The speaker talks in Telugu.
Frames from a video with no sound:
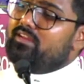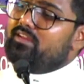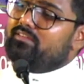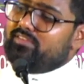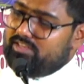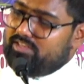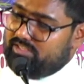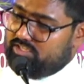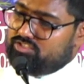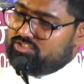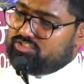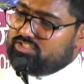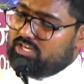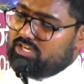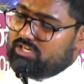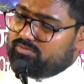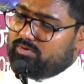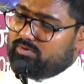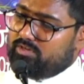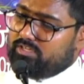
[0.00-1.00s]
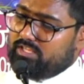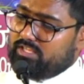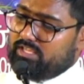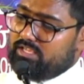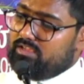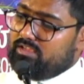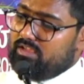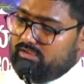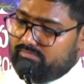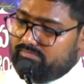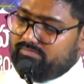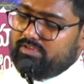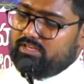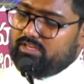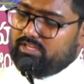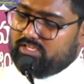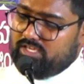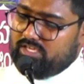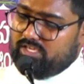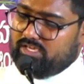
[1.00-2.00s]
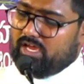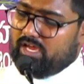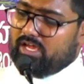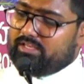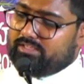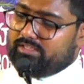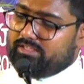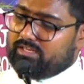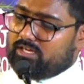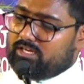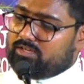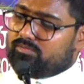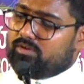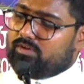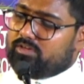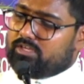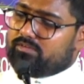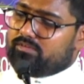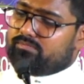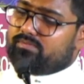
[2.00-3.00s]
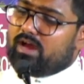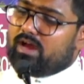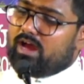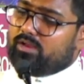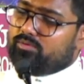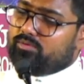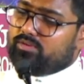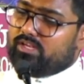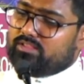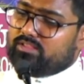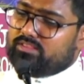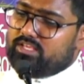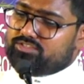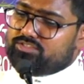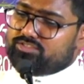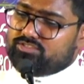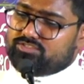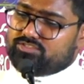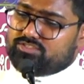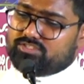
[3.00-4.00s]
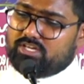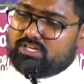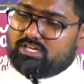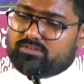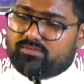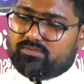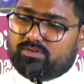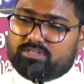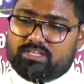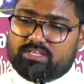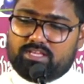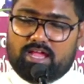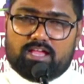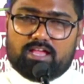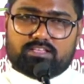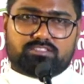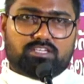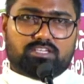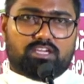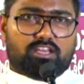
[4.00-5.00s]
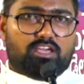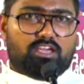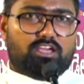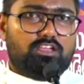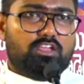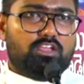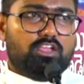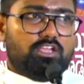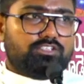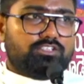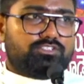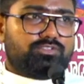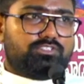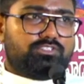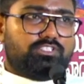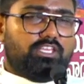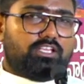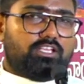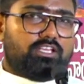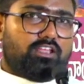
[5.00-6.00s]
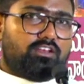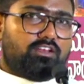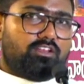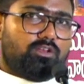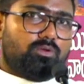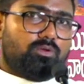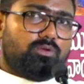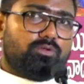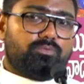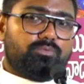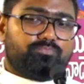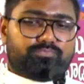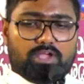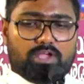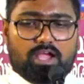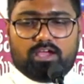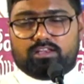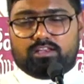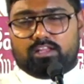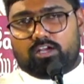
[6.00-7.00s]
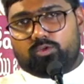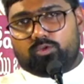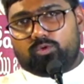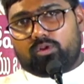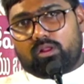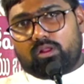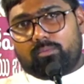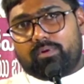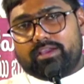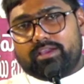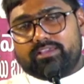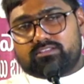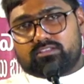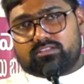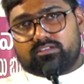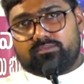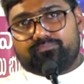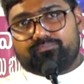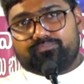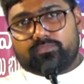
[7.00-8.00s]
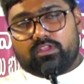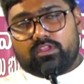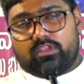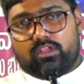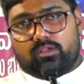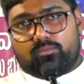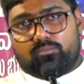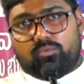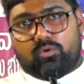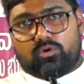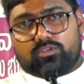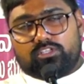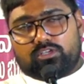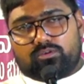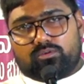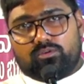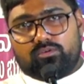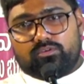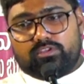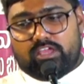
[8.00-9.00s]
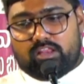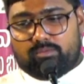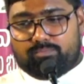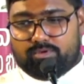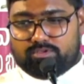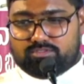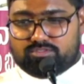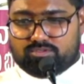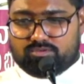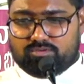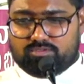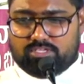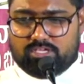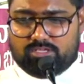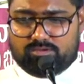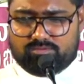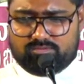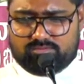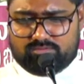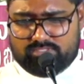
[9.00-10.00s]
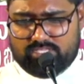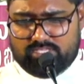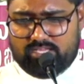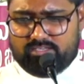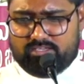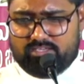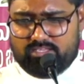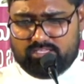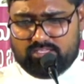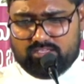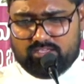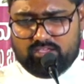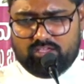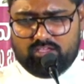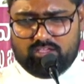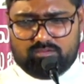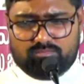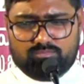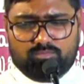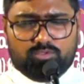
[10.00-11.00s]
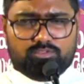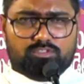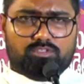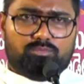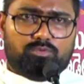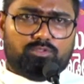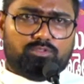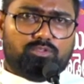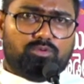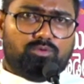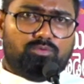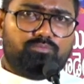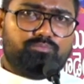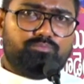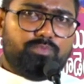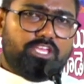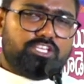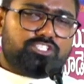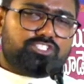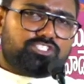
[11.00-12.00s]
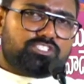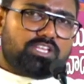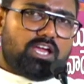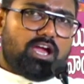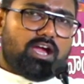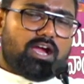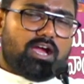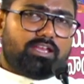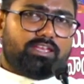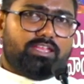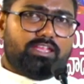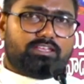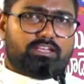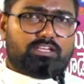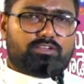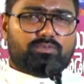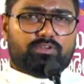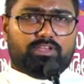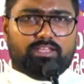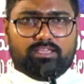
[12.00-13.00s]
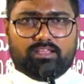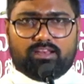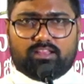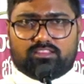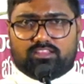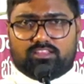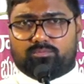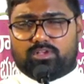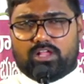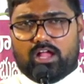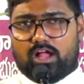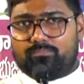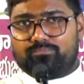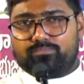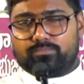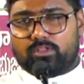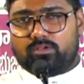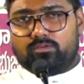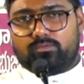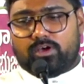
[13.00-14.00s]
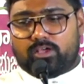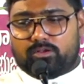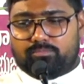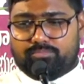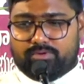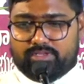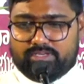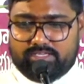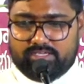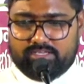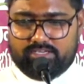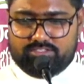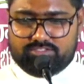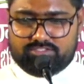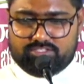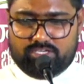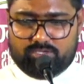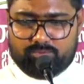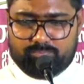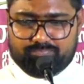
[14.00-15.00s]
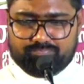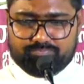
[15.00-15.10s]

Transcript: వీరికి ఇచ్చినటువంటి వీరికి కలిగినటువంటి వారు నిర్దేశించినటువంటి ఆచార శుద్ధీకరణలను ఆనాడు రబాయిస్ బోధకులు ఏర్పరచుకున్నారు దానిని ముందు ముందు మీష్నా అనేటటువంటి గ్రంథముగా వారు పరిగణించారు